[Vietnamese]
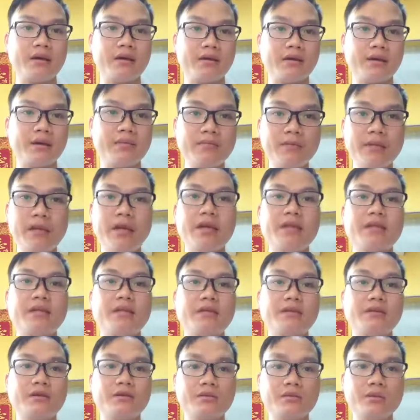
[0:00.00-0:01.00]
à, kiếm
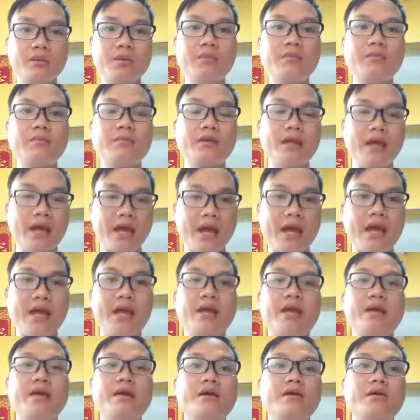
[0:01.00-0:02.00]
tiền trên YouTube
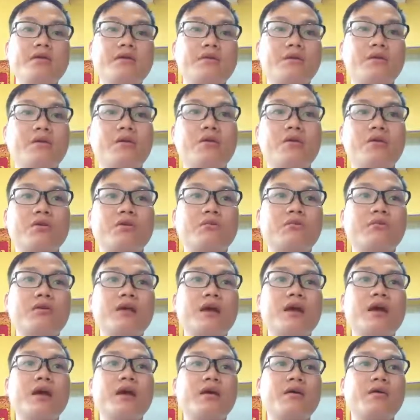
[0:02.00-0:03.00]
để cho
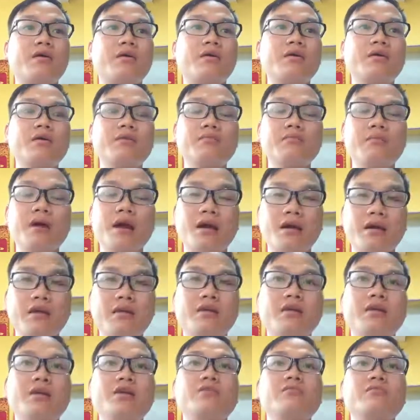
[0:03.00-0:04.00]
chúng ta có những
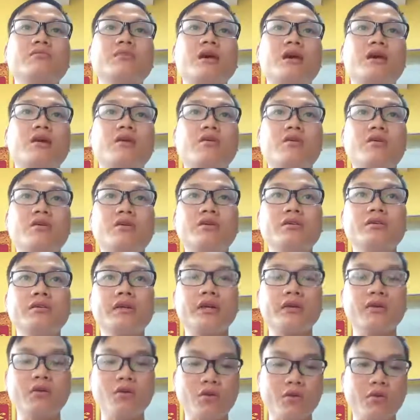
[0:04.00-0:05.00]
mạng lưới chúng ta có
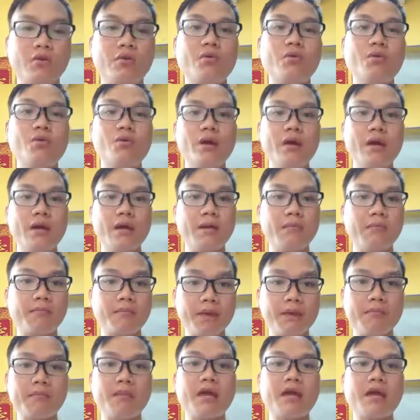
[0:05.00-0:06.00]
những cái đội ngũ
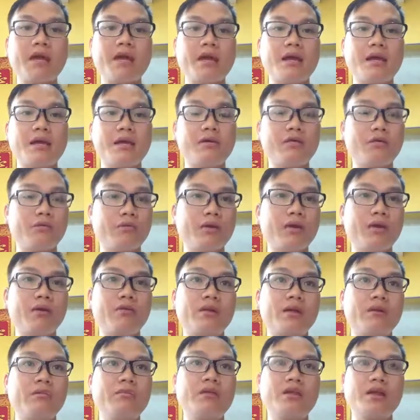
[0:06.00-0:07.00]
mạnh mẽ
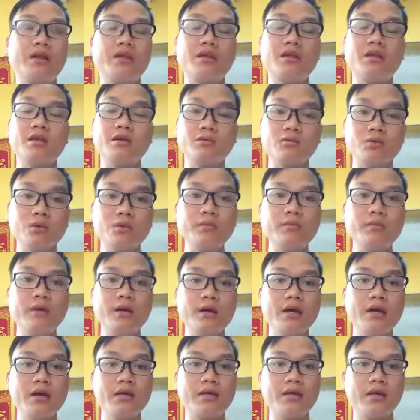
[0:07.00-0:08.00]
cùng nhau kiếm tiền trên
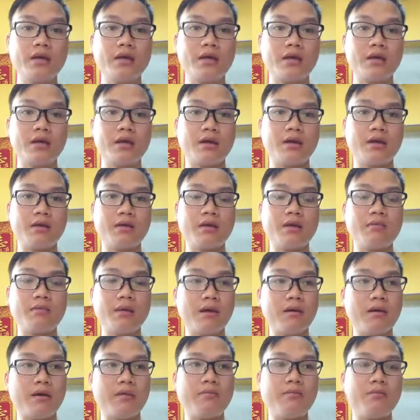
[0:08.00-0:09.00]
YouTube thì à, người
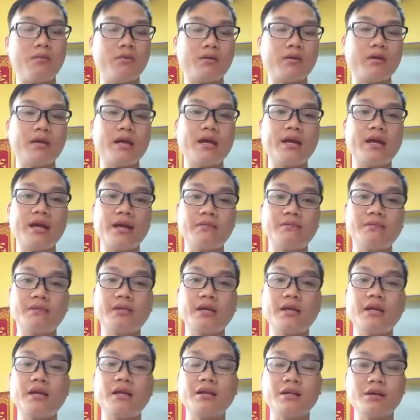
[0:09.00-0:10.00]
ta bảo là một cây
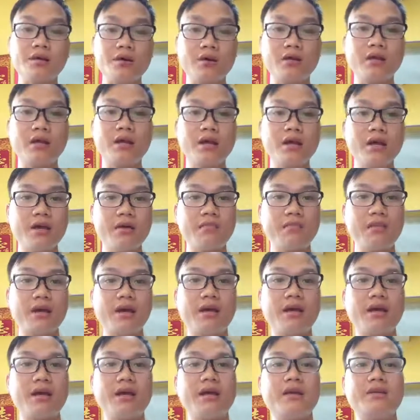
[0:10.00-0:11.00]
làm chẳng lên non
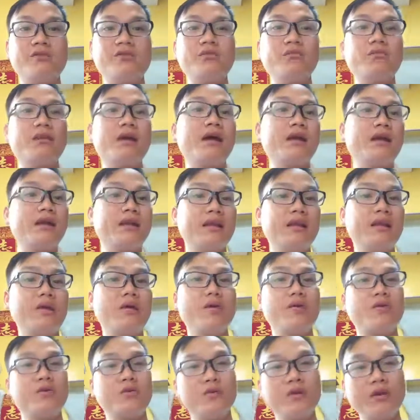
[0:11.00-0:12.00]
ba cây trụm lại
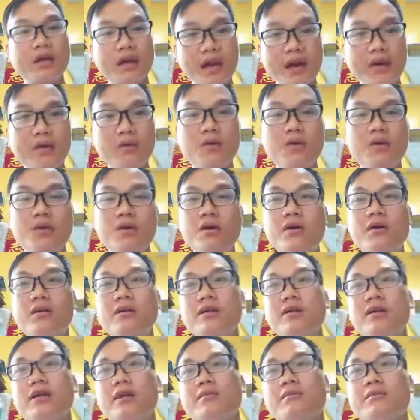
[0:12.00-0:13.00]
lên hòn núi cao
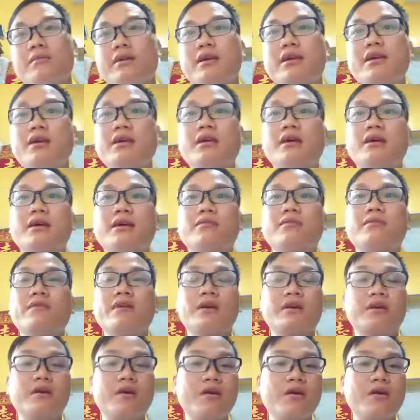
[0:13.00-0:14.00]
thì em nghĩ là
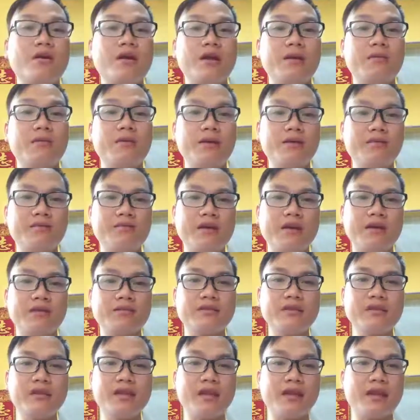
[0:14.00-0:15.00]
cái việc đó là một cái
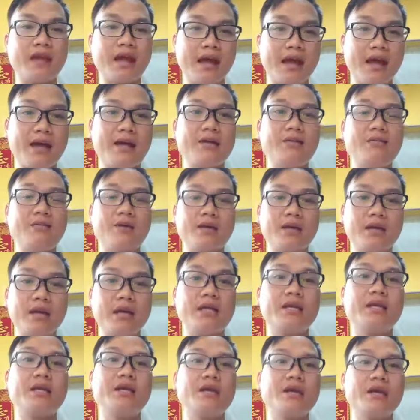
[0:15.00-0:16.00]
việc rất là đáng
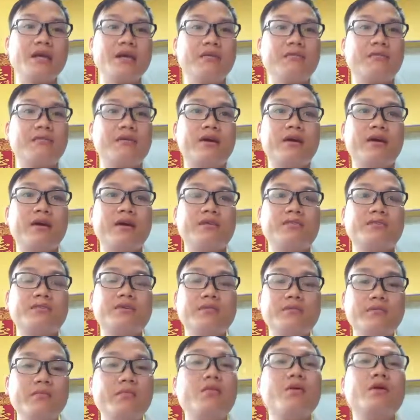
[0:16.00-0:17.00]
hoan nghênh và
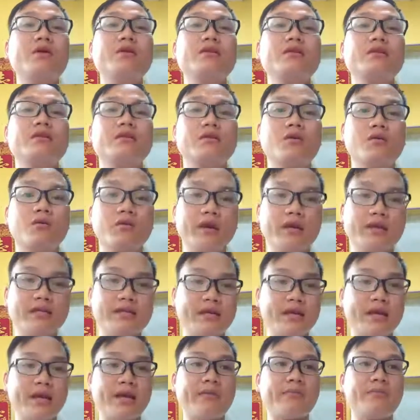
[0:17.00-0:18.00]
em rất muốn cùng
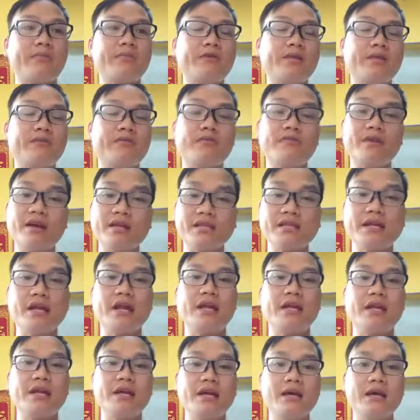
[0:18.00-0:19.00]
anh chị em có thể
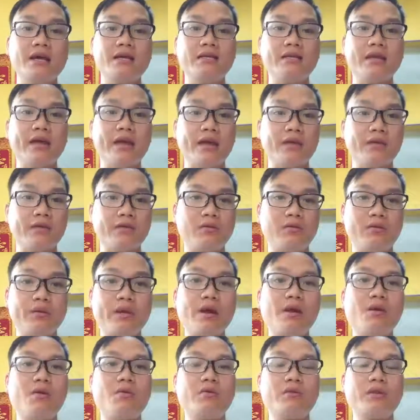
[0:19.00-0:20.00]
phát triển để
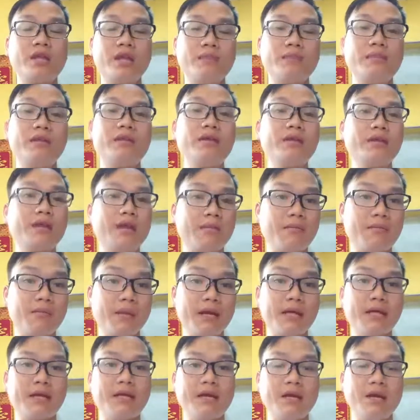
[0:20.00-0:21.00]
cùng nhau tìm ra những
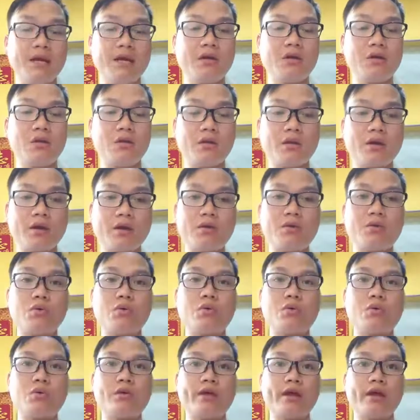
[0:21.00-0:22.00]
điểm mạnh cùng
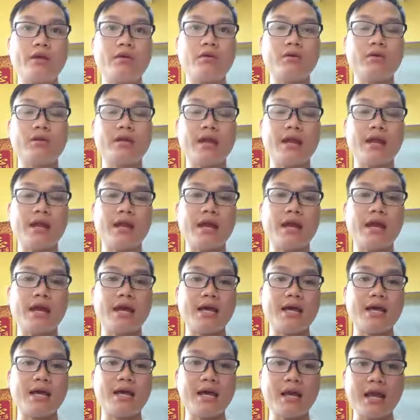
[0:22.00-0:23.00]
nhau để có thể
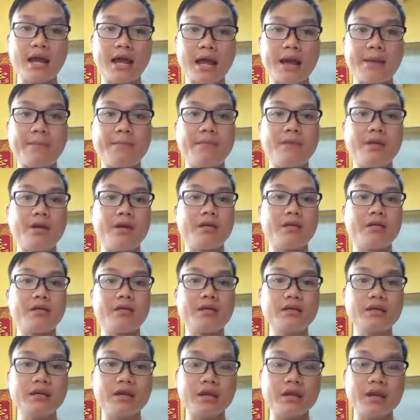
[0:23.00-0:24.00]
là làm
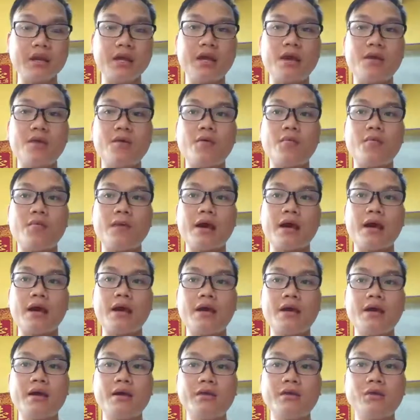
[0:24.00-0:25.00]
được những cái điều
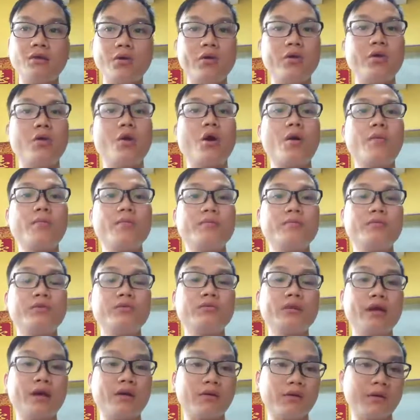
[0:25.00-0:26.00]
mà đội
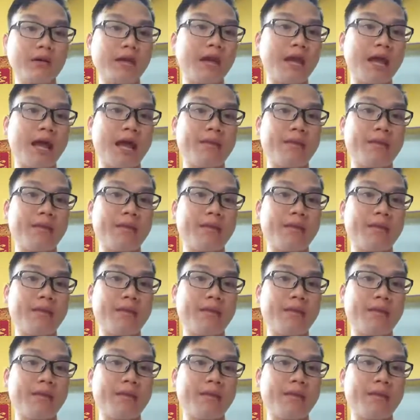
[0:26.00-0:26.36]
nhóm chúng ta có